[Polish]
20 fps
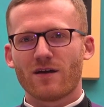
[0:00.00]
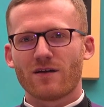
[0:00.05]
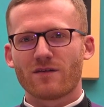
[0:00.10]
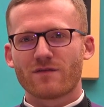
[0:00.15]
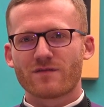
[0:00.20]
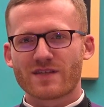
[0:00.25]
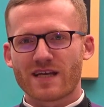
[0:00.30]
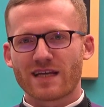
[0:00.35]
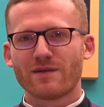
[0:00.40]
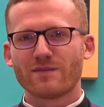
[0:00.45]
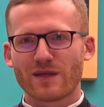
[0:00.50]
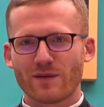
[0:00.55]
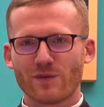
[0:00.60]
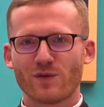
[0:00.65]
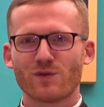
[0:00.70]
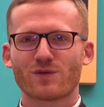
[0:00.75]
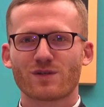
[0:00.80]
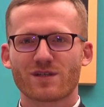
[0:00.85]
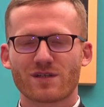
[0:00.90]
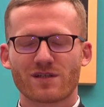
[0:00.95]
Wzajemna
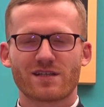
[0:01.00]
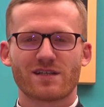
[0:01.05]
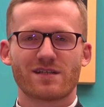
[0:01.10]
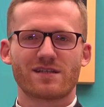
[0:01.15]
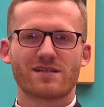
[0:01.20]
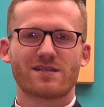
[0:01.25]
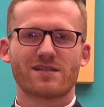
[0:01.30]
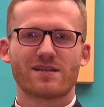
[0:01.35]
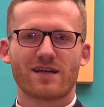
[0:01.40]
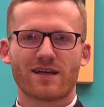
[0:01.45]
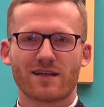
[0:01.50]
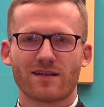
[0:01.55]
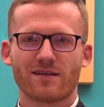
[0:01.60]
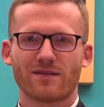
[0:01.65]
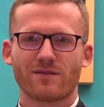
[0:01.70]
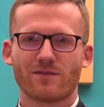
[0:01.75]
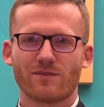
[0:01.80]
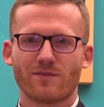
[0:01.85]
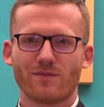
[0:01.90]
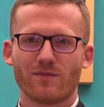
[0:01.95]
miłość chrześcijan
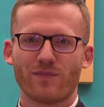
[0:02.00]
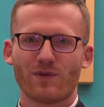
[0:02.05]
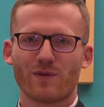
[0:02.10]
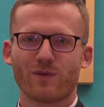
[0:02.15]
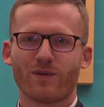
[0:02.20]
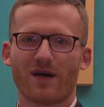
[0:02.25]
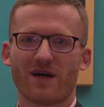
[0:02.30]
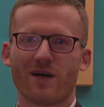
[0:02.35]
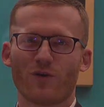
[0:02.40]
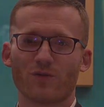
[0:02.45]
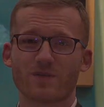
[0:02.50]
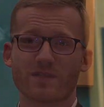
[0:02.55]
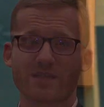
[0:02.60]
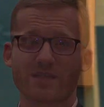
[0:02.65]
była od